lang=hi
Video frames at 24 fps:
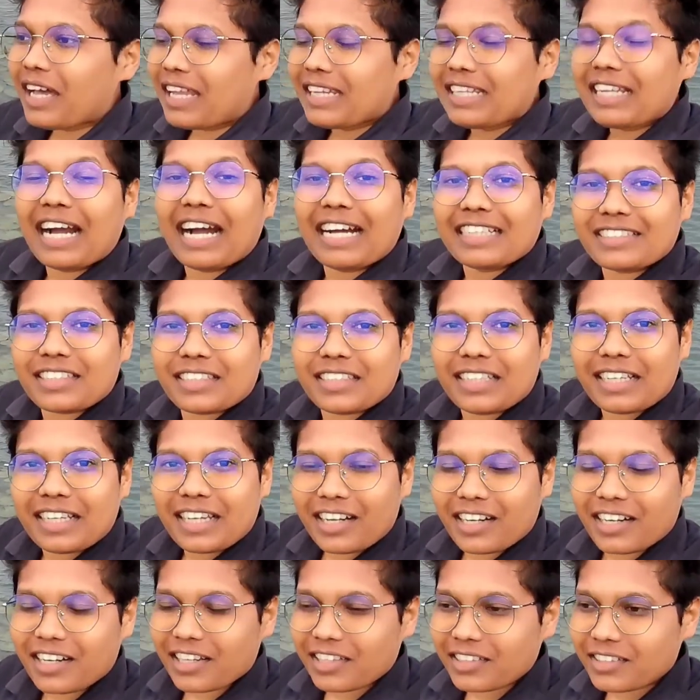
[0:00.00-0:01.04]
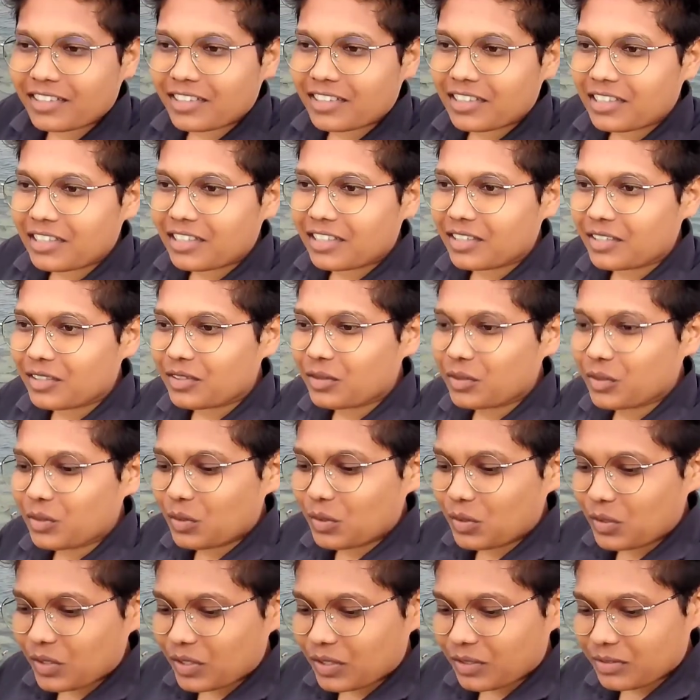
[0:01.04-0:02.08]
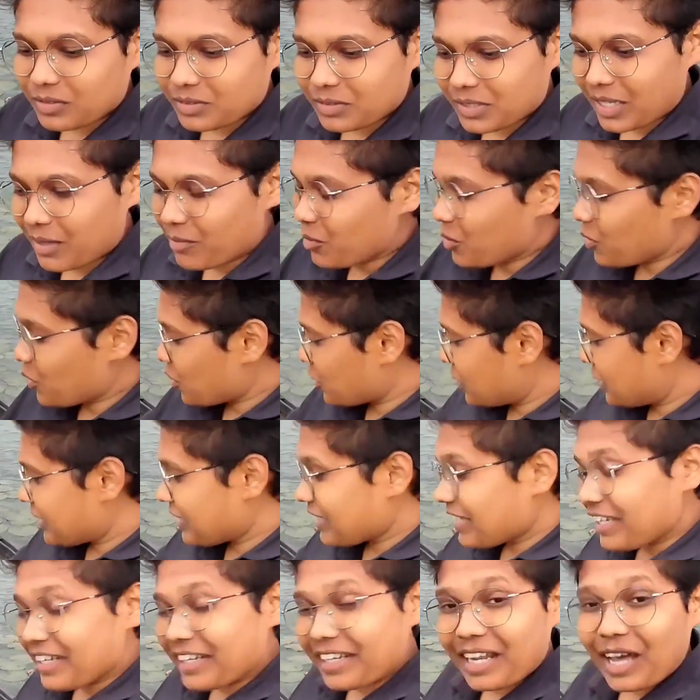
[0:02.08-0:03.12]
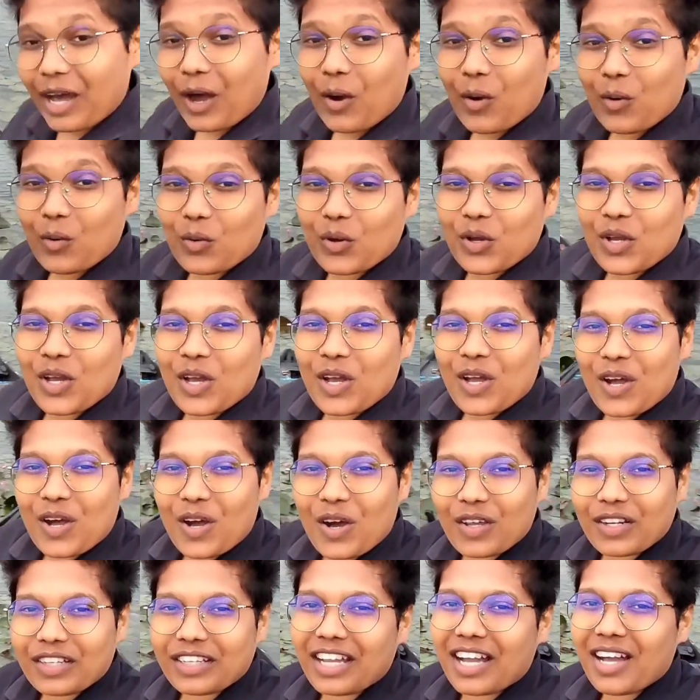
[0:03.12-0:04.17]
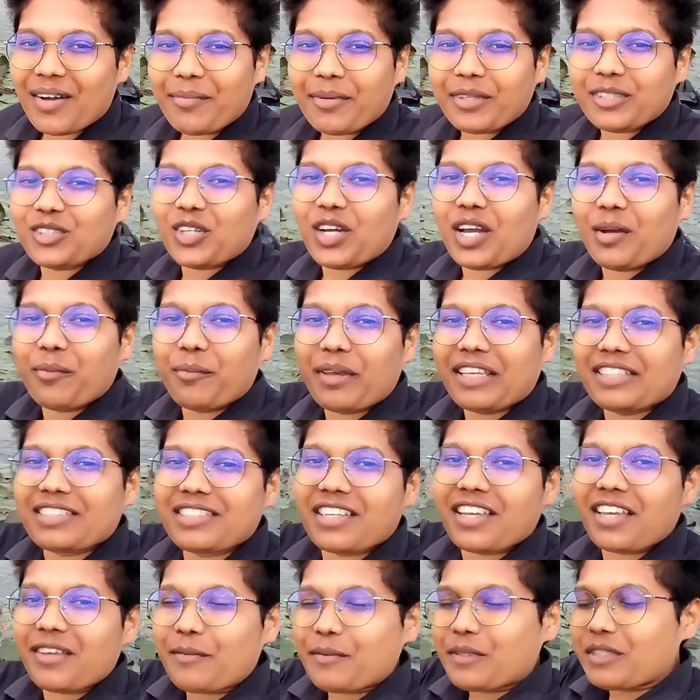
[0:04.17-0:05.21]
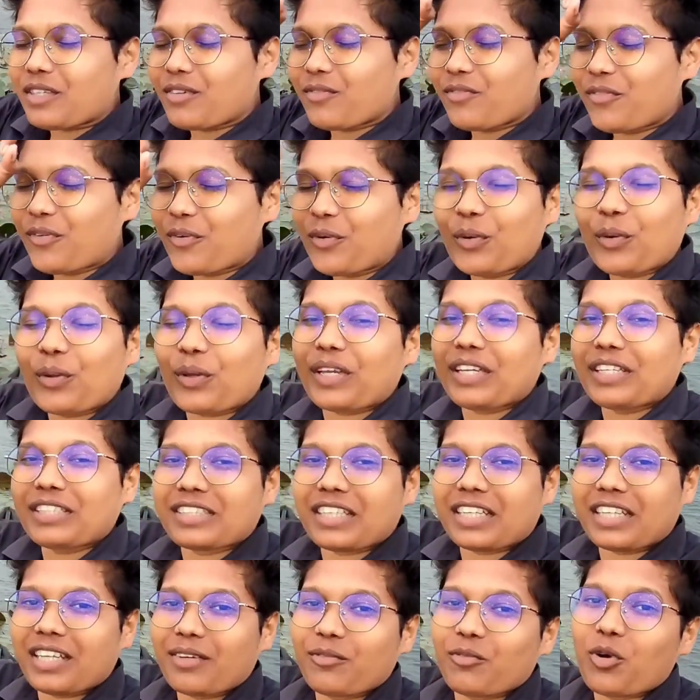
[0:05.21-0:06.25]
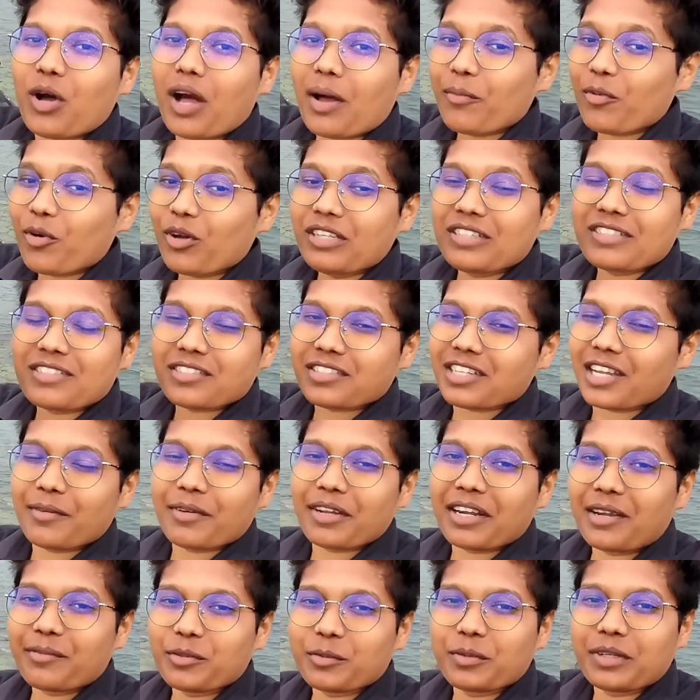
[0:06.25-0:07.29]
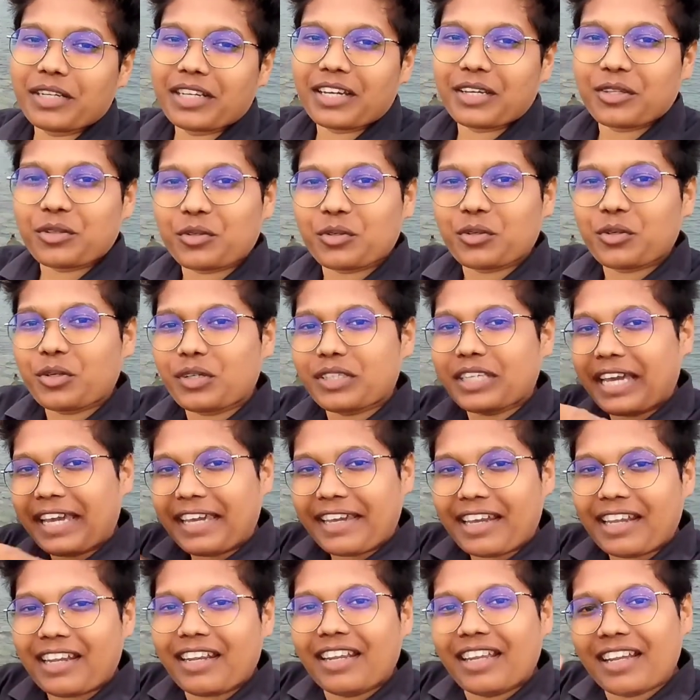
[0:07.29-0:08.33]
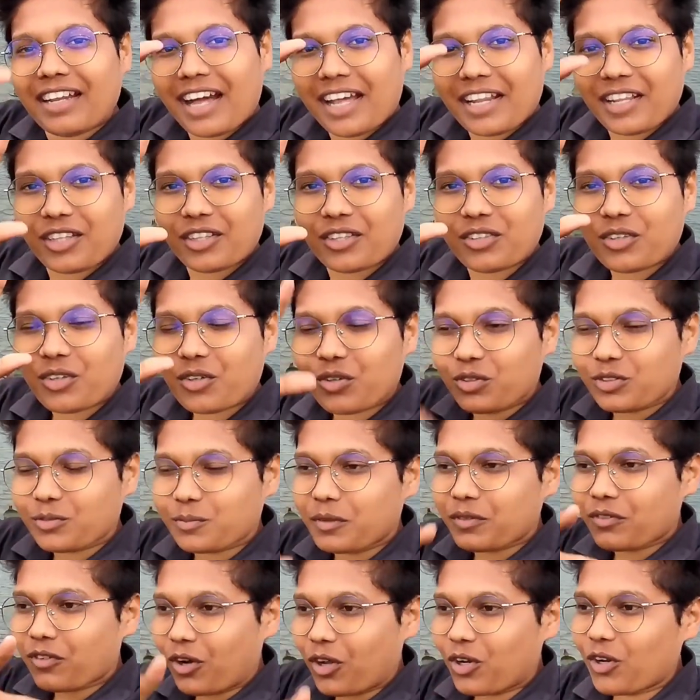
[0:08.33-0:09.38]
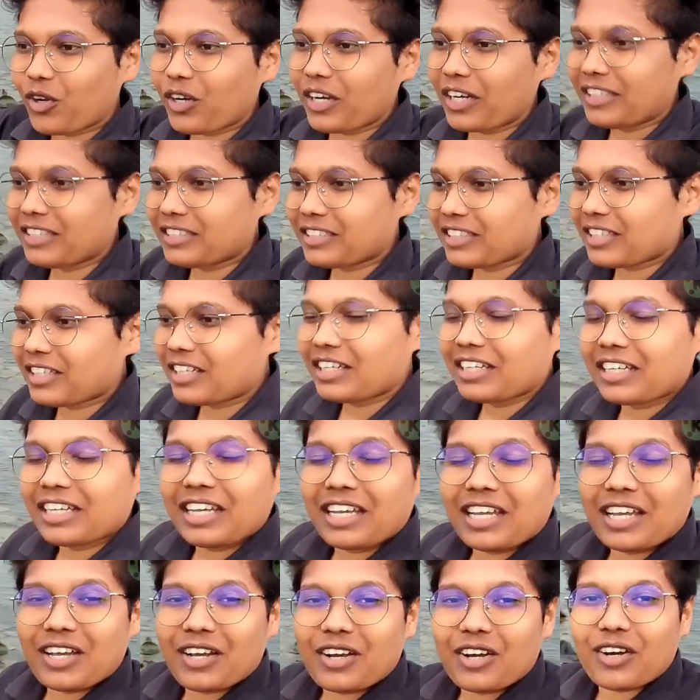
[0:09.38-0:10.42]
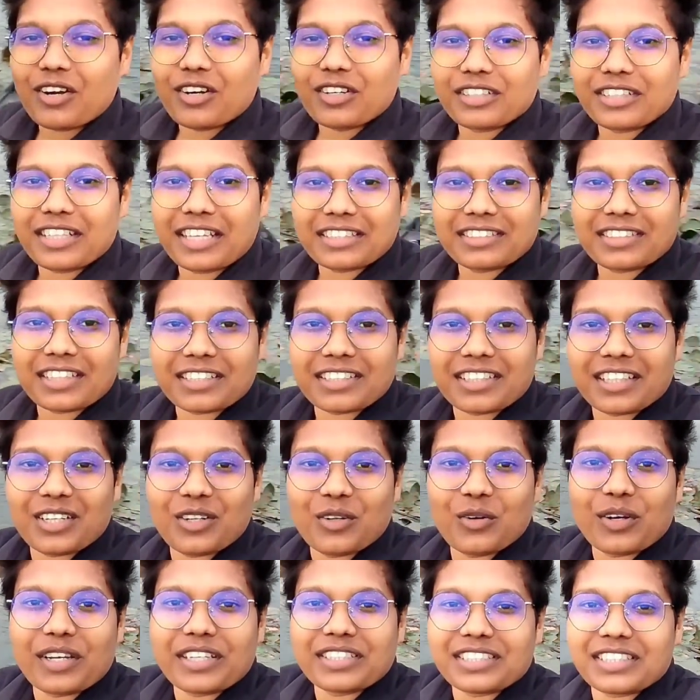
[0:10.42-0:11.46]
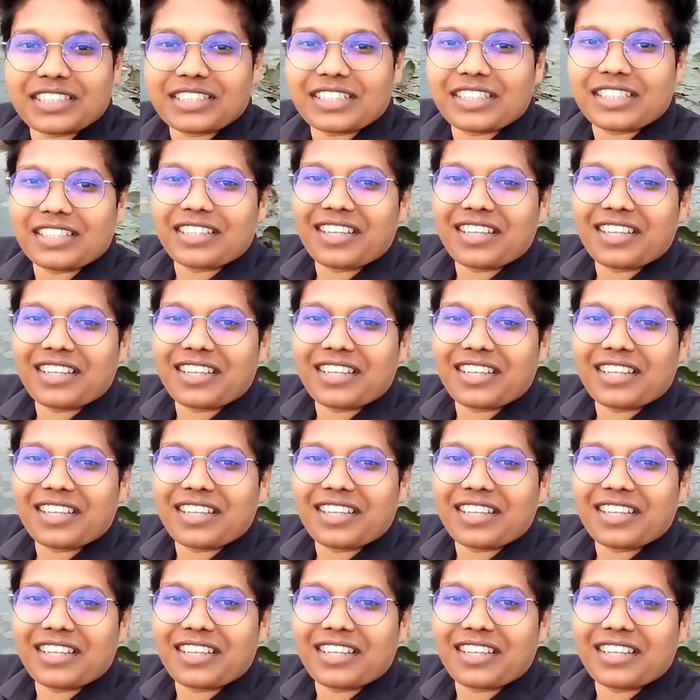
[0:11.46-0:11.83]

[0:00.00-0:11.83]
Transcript: फिलहाल यहाँ से निकल रहे थे तो हम लोग को दिखी नाव और यहाँ पे जो अमीर से जगह से फोटो खींचा ना वो आपको इंस्टाग्राम पर मिलेगा तो यहीं का लिखा है तो फॉलो कर लीजिएगा और देख सकते हैं लोकेशन